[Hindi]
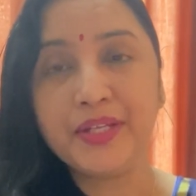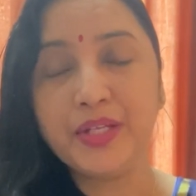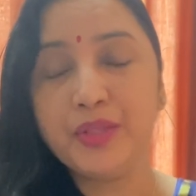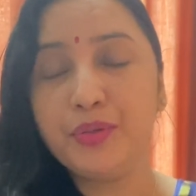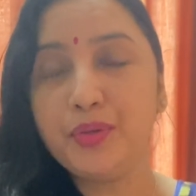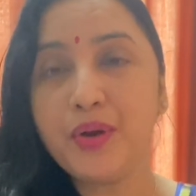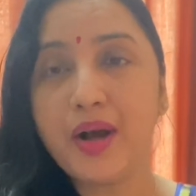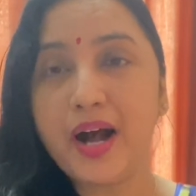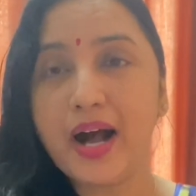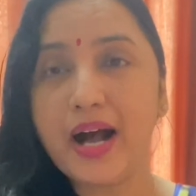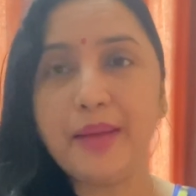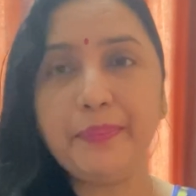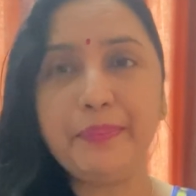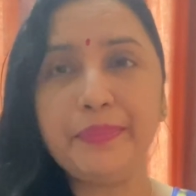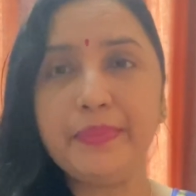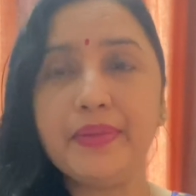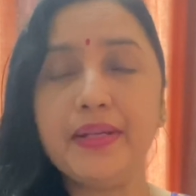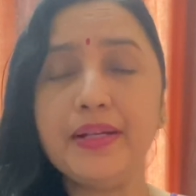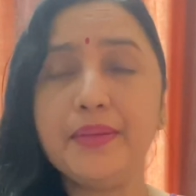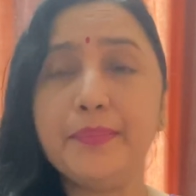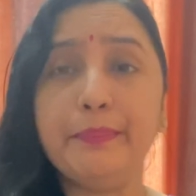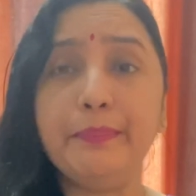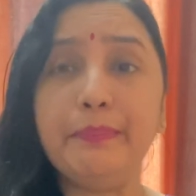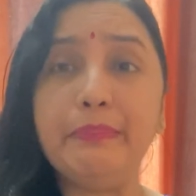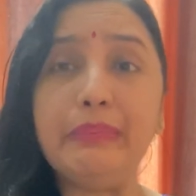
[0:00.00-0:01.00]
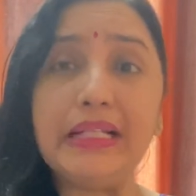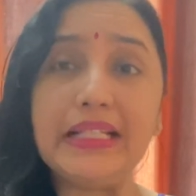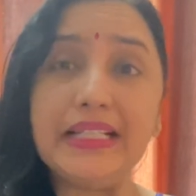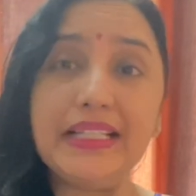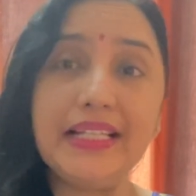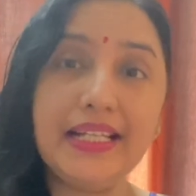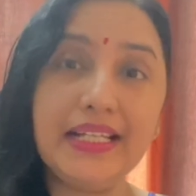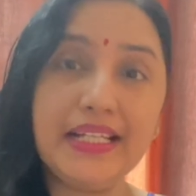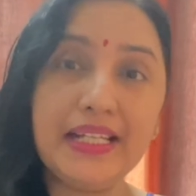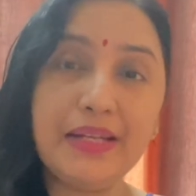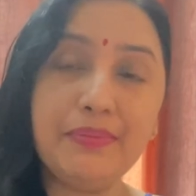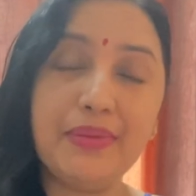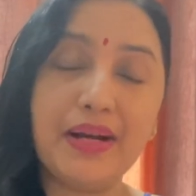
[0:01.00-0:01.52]
तो आप
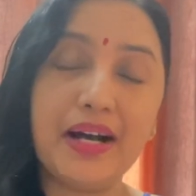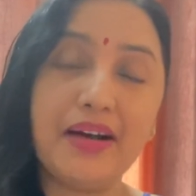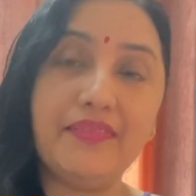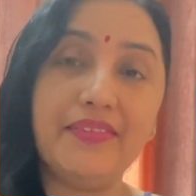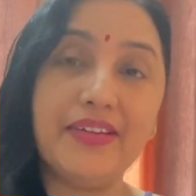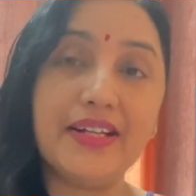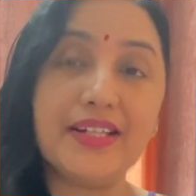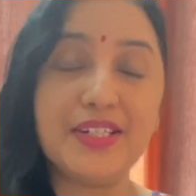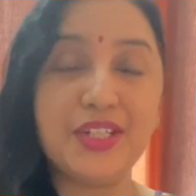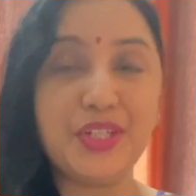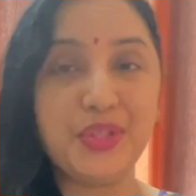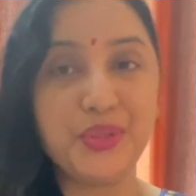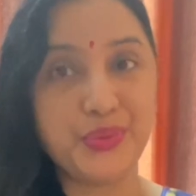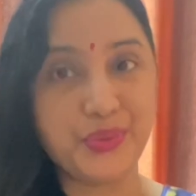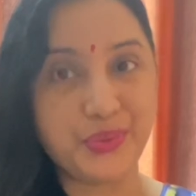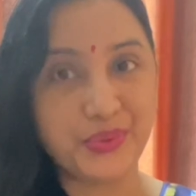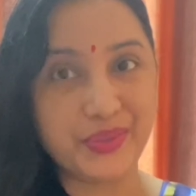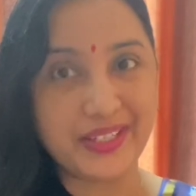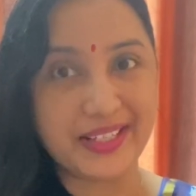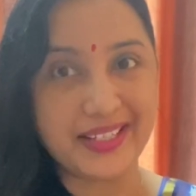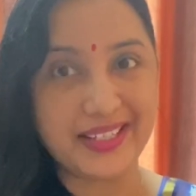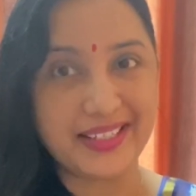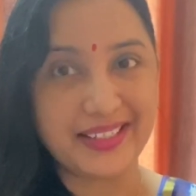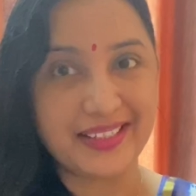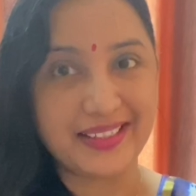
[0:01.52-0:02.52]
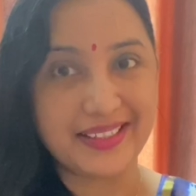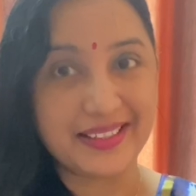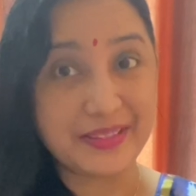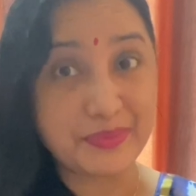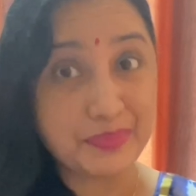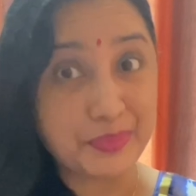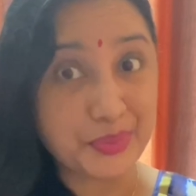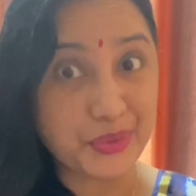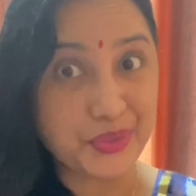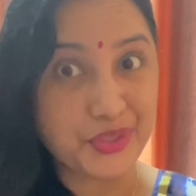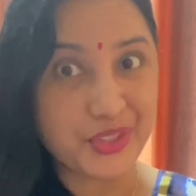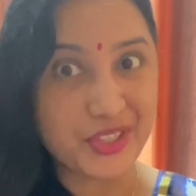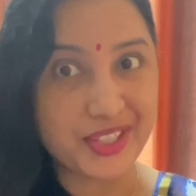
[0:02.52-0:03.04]
बदले की भावना से दूर रहेंगे
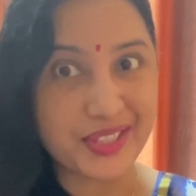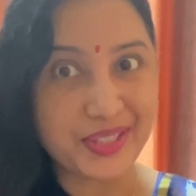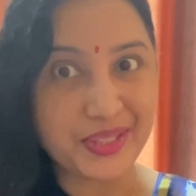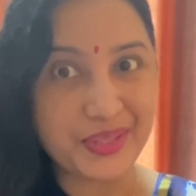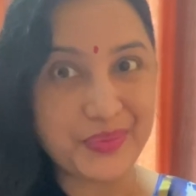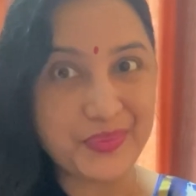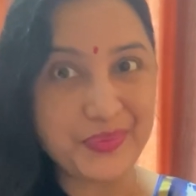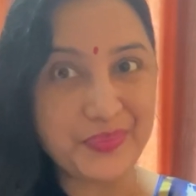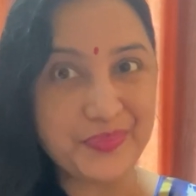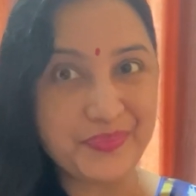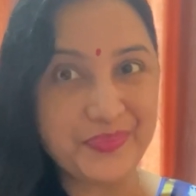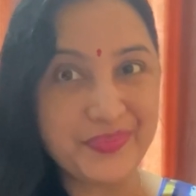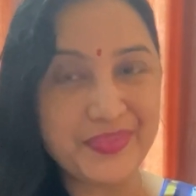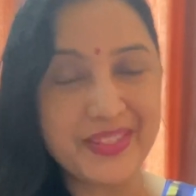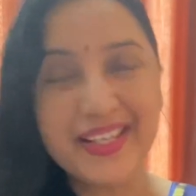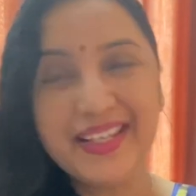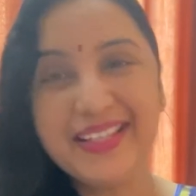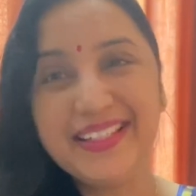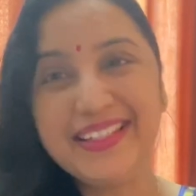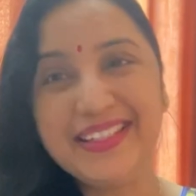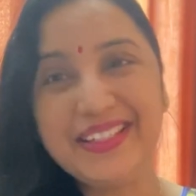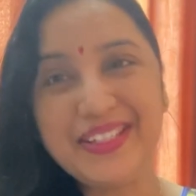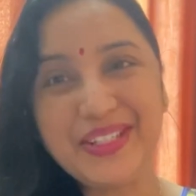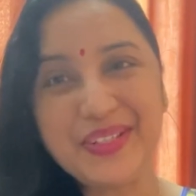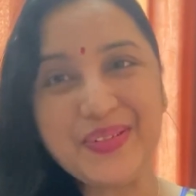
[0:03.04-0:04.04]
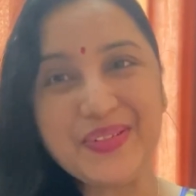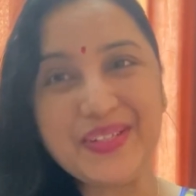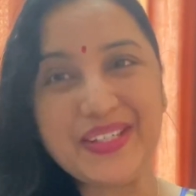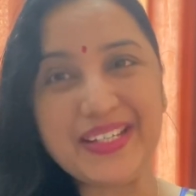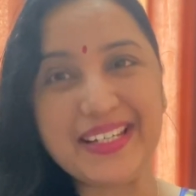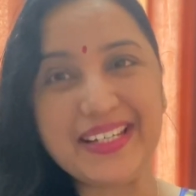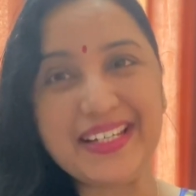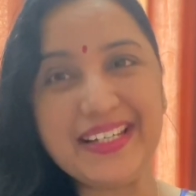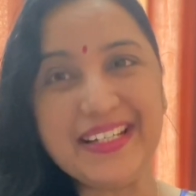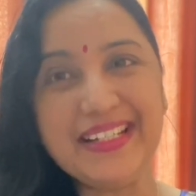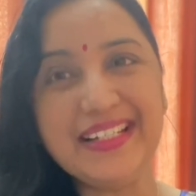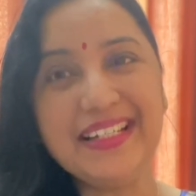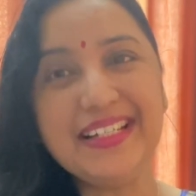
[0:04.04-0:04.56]
पूछिए क्यों
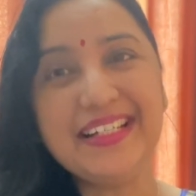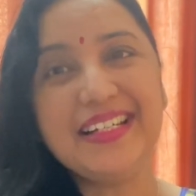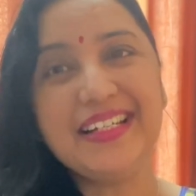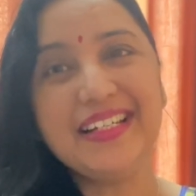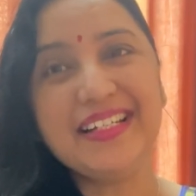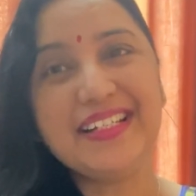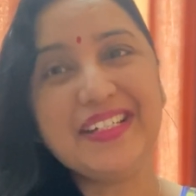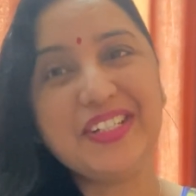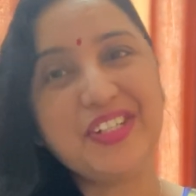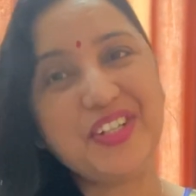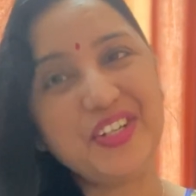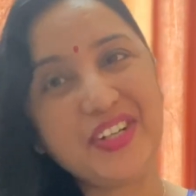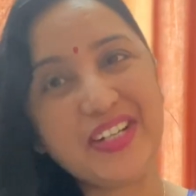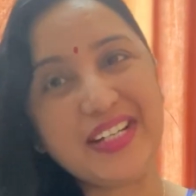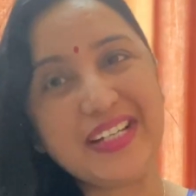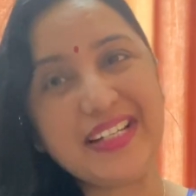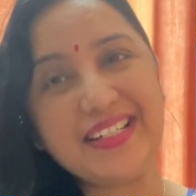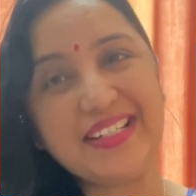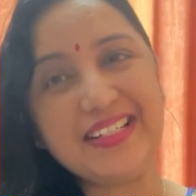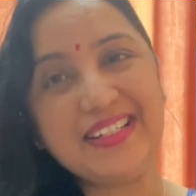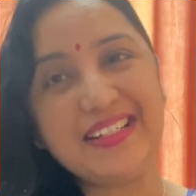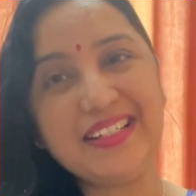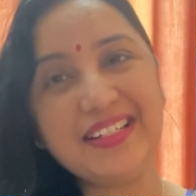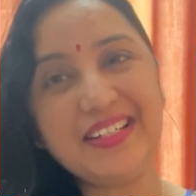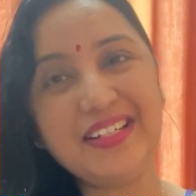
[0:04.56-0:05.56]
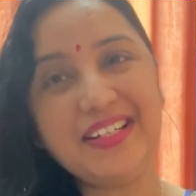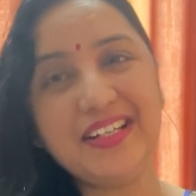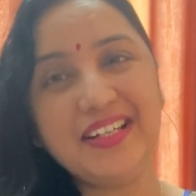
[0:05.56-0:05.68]
क्योंकि श्री कृष्ण